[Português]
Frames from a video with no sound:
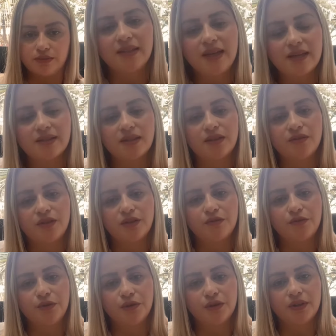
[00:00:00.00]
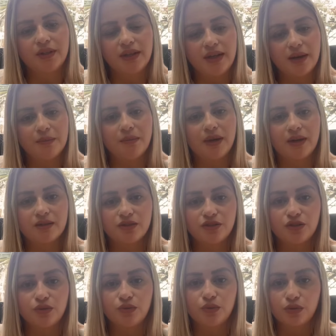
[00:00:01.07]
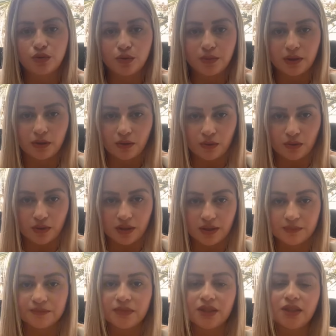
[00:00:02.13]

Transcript: E essa da Vitafor é a base de cúrcuma longa,